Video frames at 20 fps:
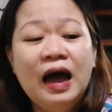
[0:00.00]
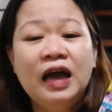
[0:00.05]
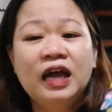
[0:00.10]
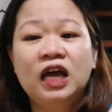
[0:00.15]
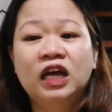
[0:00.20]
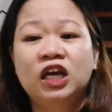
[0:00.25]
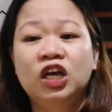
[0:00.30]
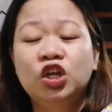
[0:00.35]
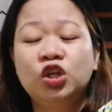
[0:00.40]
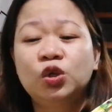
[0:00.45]

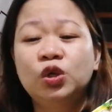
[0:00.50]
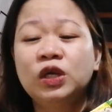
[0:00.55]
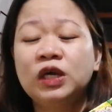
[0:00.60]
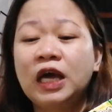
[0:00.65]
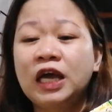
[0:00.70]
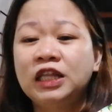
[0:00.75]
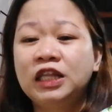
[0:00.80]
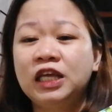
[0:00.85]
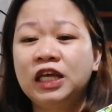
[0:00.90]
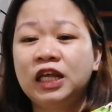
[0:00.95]
Ayan, ganito
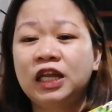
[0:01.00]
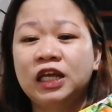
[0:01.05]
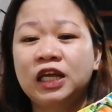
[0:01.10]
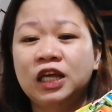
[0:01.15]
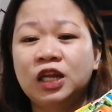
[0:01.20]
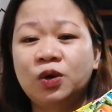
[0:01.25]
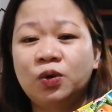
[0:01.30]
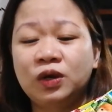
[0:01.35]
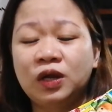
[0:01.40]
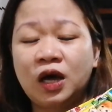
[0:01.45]
lang yung idea na,
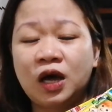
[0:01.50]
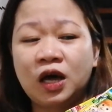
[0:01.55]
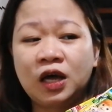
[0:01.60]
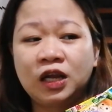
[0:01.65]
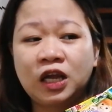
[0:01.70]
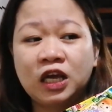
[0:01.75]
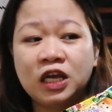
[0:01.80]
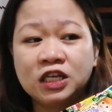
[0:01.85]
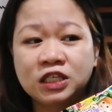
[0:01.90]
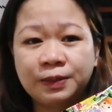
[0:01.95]
ginaw, na
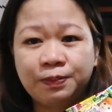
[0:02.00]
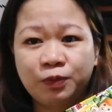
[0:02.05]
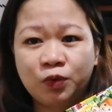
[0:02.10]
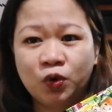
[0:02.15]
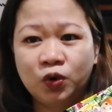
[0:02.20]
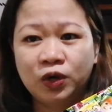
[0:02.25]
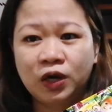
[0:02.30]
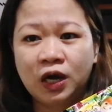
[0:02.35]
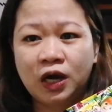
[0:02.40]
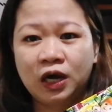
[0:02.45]
naisip
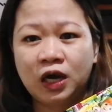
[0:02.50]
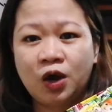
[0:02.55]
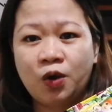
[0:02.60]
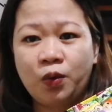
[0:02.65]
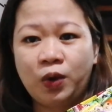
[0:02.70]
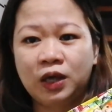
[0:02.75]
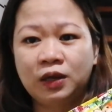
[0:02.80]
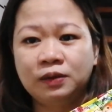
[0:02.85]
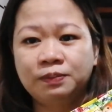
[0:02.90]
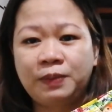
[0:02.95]
ko na
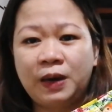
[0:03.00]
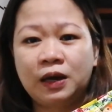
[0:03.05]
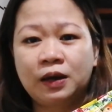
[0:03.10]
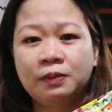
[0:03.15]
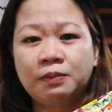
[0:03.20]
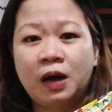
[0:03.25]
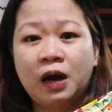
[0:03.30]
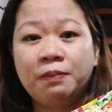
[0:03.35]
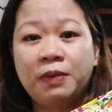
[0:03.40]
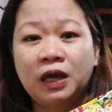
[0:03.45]
gawin
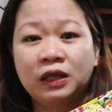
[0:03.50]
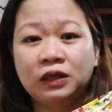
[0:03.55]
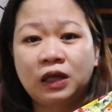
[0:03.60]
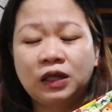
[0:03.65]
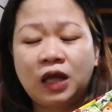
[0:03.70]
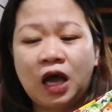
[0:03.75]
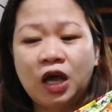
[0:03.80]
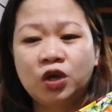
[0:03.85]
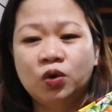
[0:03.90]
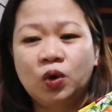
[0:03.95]
para
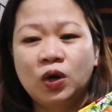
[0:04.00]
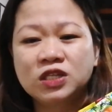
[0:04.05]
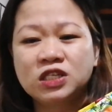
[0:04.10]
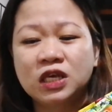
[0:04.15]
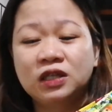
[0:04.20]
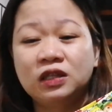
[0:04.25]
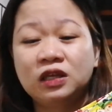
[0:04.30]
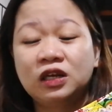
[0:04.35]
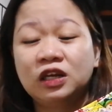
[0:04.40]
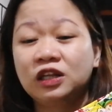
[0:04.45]
makabenta tayo.
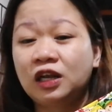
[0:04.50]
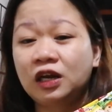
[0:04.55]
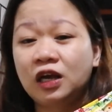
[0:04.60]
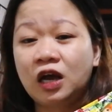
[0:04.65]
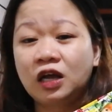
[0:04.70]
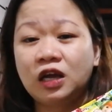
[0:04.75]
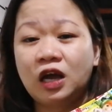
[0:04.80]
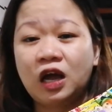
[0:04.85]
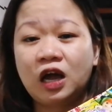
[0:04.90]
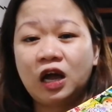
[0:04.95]
Kasi hindi na
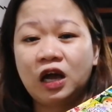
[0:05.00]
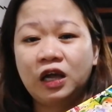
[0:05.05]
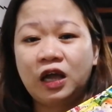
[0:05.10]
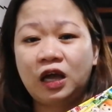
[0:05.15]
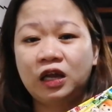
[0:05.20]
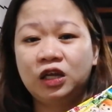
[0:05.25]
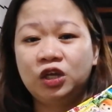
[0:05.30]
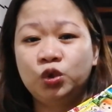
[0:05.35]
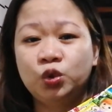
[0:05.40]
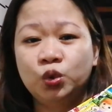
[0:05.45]
talaga niya
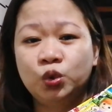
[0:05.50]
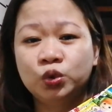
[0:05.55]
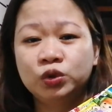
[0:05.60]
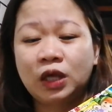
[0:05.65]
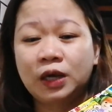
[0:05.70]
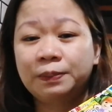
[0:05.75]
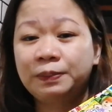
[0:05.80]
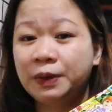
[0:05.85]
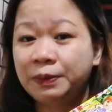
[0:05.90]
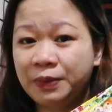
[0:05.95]
kakayanin yung
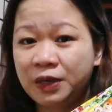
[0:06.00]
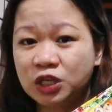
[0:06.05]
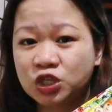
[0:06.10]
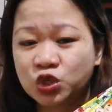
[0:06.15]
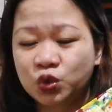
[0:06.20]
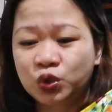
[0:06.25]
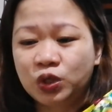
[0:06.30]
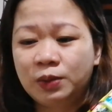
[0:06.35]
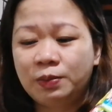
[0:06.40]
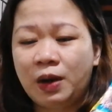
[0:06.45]

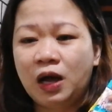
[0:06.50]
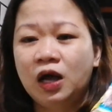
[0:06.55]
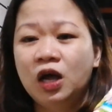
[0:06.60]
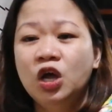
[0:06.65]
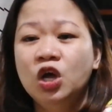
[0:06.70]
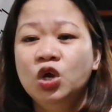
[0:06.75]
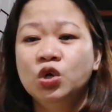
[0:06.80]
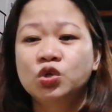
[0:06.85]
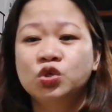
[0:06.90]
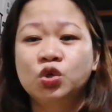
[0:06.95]
tagpipiso, ba diba?
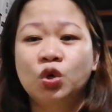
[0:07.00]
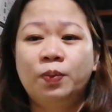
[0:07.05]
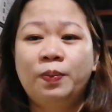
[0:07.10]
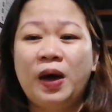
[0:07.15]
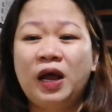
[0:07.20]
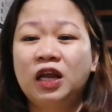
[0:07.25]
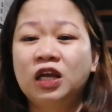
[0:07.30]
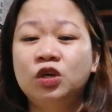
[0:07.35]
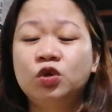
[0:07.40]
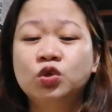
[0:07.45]
So,
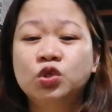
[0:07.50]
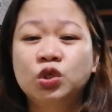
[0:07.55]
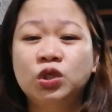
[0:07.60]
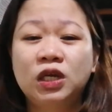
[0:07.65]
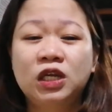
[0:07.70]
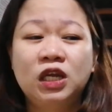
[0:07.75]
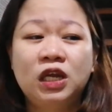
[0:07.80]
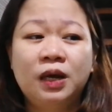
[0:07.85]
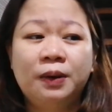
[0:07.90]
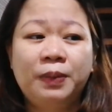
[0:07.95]
parang gusto
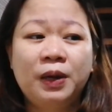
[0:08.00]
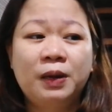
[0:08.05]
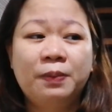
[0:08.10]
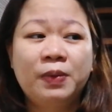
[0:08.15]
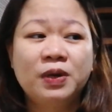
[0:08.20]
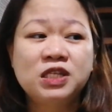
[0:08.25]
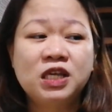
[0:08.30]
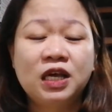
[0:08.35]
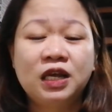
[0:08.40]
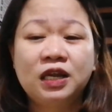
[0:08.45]
na nilang
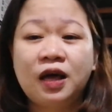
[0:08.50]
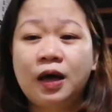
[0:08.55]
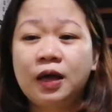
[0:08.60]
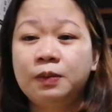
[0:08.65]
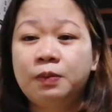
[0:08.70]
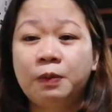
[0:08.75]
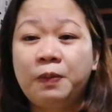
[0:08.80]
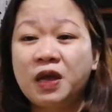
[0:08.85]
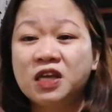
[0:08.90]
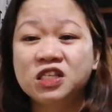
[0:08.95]
palabasin
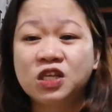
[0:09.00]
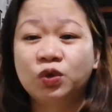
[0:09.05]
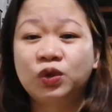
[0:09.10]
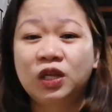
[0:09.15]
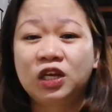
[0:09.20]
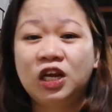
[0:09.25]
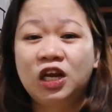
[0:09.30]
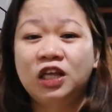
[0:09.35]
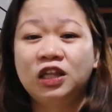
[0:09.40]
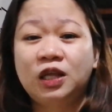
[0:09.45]
na ipipaste out
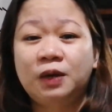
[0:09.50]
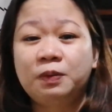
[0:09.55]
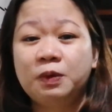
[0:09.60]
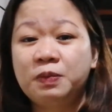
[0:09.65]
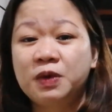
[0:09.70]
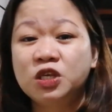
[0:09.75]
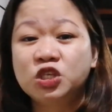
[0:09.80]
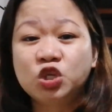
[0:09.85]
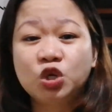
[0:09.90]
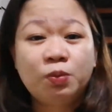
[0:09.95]
na nila yung
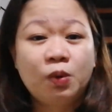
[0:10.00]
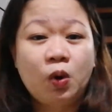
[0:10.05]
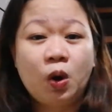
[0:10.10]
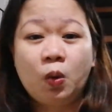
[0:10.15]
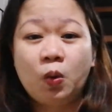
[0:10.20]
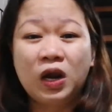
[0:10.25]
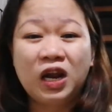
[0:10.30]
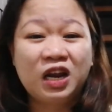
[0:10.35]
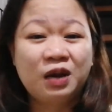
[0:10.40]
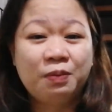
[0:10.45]
tagpipiso.
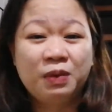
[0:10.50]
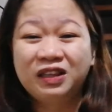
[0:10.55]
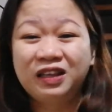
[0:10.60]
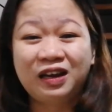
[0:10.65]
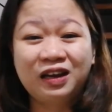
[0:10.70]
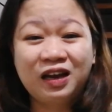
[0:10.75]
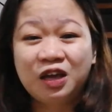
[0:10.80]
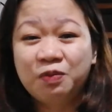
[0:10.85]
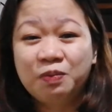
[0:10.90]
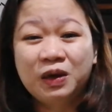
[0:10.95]
Mawawala na ba
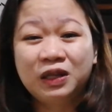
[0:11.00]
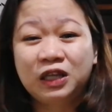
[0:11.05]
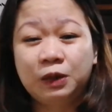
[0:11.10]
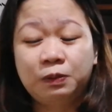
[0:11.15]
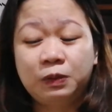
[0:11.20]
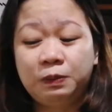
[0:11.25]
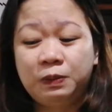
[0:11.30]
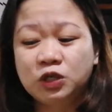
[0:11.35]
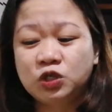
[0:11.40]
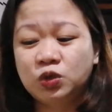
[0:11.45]
talaga yung mga
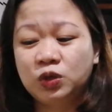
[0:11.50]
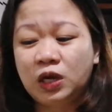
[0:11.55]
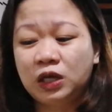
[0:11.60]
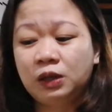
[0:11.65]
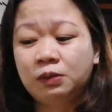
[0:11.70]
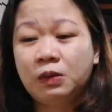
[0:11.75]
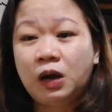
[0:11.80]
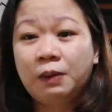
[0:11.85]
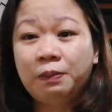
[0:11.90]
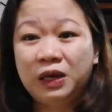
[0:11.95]
tagpipiso
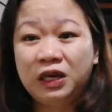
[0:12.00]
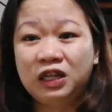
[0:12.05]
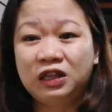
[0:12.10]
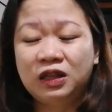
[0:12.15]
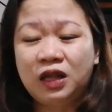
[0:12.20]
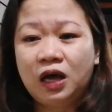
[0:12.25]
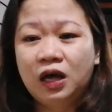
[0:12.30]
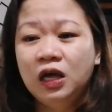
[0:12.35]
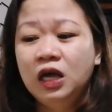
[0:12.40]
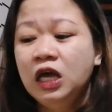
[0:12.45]
nating mga
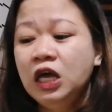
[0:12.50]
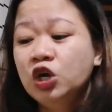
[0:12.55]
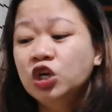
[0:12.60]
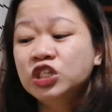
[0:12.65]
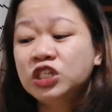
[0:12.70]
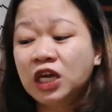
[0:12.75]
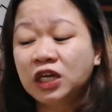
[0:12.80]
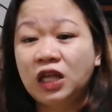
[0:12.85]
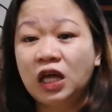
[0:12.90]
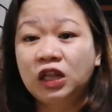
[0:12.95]
paninda.
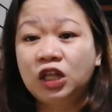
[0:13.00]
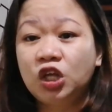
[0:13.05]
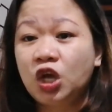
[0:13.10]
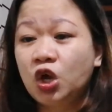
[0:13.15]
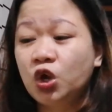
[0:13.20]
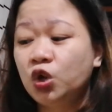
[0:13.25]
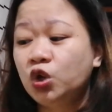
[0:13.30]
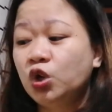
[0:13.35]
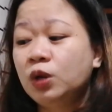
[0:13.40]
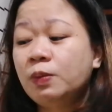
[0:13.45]
Check natin
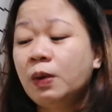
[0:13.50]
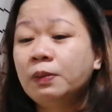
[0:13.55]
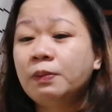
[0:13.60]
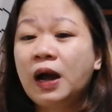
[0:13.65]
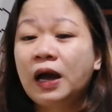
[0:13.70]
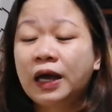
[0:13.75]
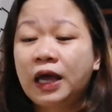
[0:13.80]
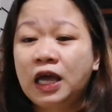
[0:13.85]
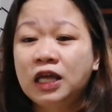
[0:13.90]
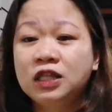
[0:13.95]
ngayon yung ibang
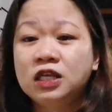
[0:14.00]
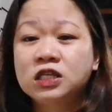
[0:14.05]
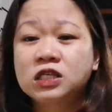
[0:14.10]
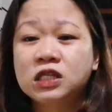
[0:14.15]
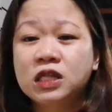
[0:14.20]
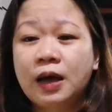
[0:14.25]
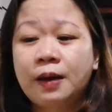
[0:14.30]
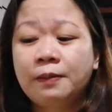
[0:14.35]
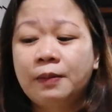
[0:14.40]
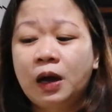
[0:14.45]
mga
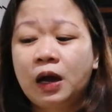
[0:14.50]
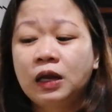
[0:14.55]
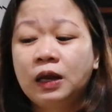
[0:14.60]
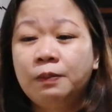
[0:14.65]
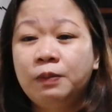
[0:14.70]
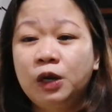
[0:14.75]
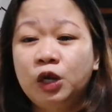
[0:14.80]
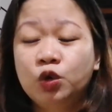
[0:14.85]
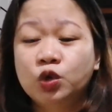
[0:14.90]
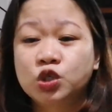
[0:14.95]
candies na mga
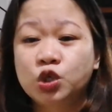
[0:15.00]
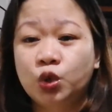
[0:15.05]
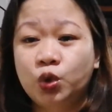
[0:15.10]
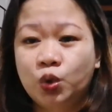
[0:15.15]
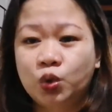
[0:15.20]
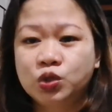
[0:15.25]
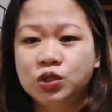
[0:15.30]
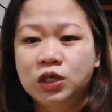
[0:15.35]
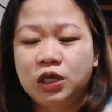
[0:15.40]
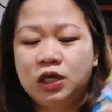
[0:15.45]
nabili ko sa
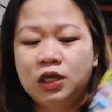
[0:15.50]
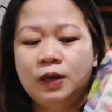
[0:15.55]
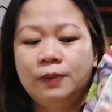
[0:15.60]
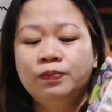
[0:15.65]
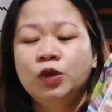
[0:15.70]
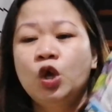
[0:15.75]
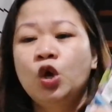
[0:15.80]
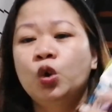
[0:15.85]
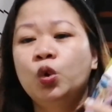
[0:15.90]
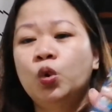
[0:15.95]
grocery.
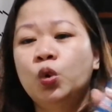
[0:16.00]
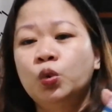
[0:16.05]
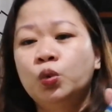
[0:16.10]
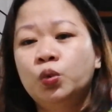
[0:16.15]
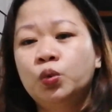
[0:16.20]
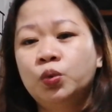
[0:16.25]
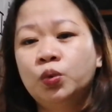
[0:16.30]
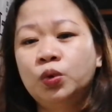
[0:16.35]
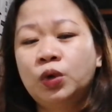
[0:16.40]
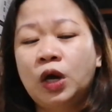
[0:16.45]

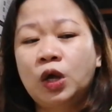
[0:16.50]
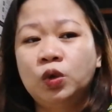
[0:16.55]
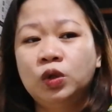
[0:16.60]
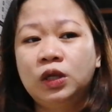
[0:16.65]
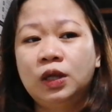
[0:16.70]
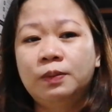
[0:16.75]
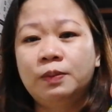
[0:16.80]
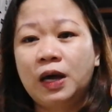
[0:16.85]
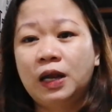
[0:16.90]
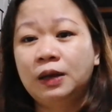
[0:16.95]
Kung
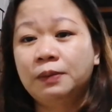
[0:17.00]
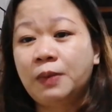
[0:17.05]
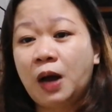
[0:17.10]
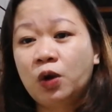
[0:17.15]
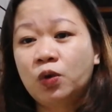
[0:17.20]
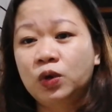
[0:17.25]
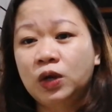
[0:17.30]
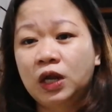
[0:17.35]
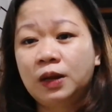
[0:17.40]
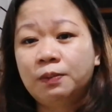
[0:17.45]
ganun din ba,
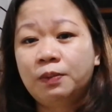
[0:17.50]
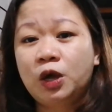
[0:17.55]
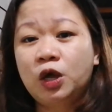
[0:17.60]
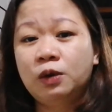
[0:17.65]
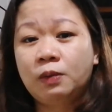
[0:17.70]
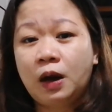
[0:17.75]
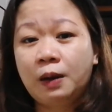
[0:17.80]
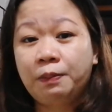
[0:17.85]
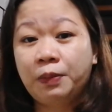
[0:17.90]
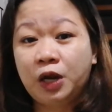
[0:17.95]
nagbago na rin ba
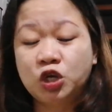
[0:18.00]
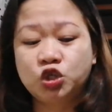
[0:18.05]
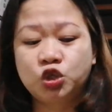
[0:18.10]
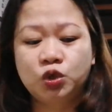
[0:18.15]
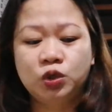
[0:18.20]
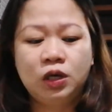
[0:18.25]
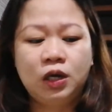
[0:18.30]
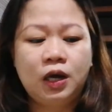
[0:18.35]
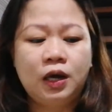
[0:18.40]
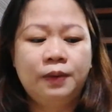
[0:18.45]
yung mga
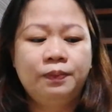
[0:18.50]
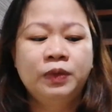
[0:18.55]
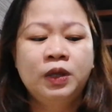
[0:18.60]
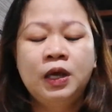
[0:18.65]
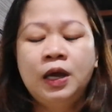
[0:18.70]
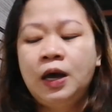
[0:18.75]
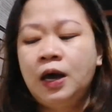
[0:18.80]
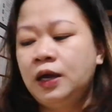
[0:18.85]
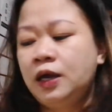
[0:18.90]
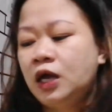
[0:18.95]
presyo nila.
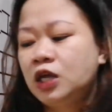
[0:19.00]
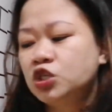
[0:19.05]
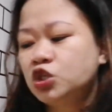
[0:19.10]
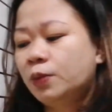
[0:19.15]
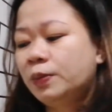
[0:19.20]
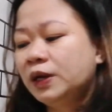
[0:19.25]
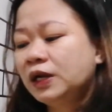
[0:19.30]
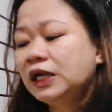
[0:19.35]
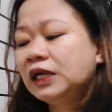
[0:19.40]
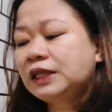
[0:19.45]
Ayan,
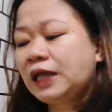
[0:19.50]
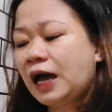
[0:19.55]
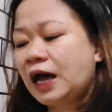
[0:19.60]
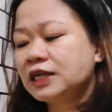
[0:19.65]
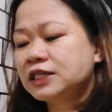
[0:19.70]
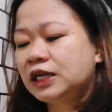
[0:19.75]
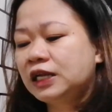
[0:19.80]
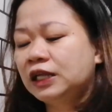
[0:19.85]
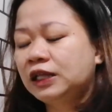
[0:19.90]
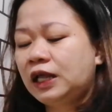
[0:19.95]
sobrang
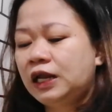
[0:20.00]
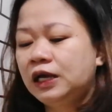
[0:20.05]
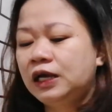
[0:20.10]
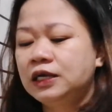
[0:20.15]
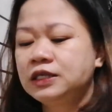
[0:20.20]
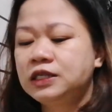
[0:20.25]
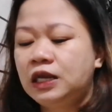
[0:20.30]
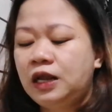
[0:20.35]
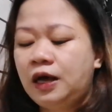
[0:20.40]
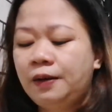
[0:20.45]
nagtaasan na
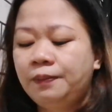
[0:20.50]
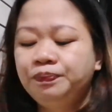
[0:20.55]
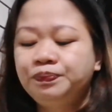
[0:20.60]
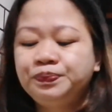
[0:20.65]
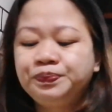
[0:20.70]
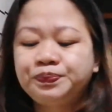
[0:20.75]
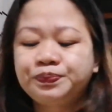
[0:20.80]
talaga sila.